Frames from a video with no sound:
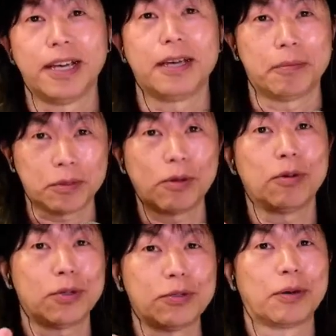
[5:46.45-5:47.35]
えー、
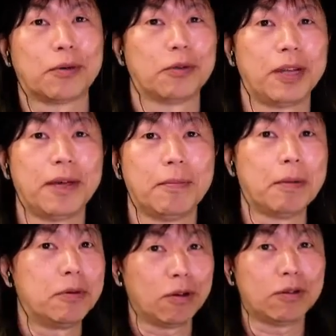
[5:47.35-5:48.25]
こういうようなことね、まあ
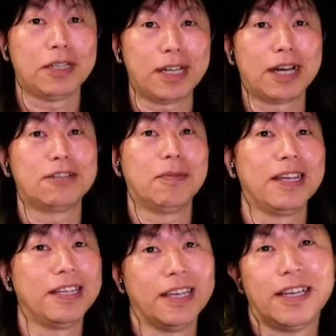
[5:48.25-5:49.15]
ブログに書く
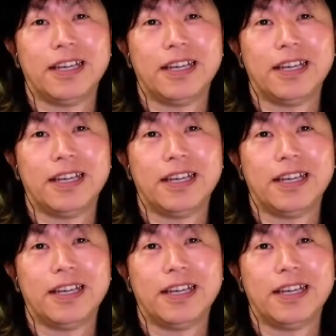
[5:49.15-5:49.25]
前に、